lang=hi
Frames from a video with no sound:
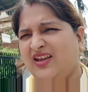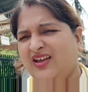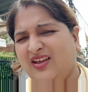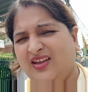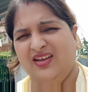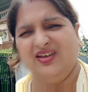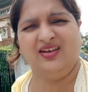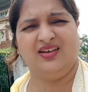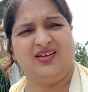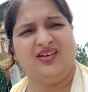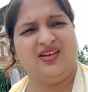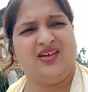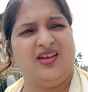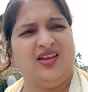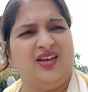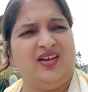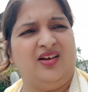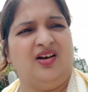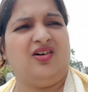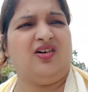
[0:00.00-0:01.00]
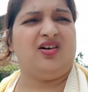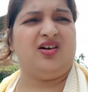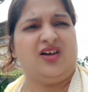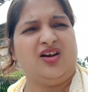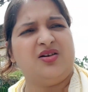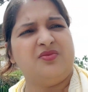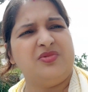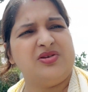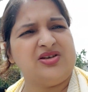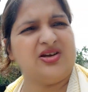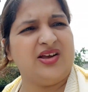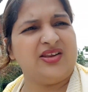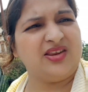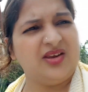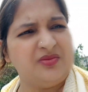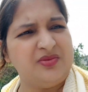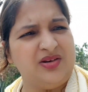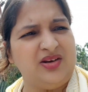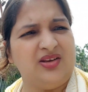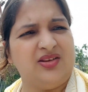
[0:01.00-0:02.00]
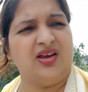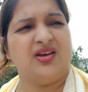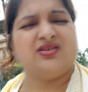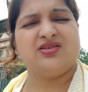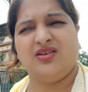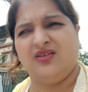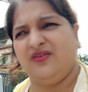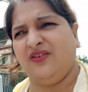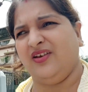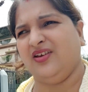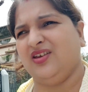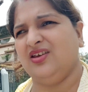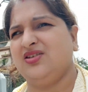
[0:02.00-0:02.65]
है और घर में छाता भी नहीं था सिर्फ एक ही